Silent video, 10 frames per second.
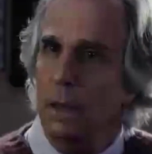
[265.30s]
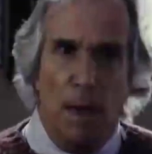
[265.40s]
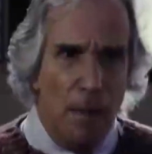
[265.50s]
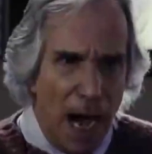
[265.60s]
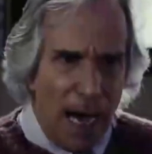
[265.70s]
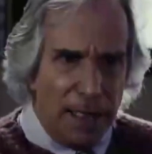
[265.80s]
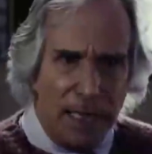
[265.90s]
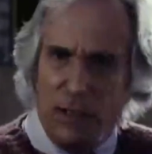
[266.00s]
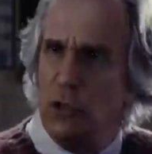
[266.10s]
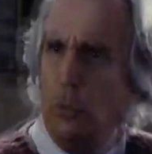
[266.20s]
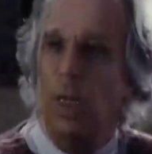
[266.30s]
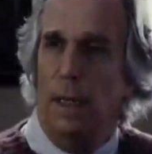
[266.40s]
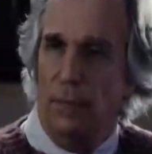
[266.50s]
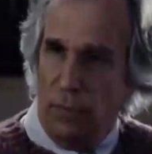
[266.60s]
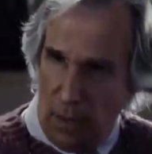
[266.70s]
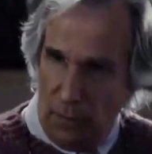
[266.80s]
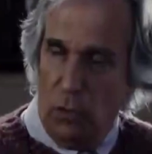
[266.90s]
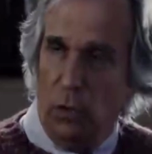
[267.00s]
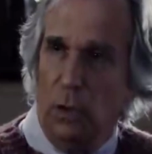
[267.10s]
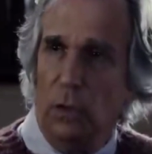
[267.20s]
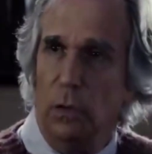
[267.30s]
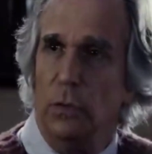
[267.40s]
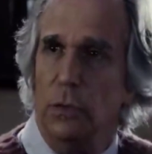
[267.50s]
他穿着一件应该是吓人的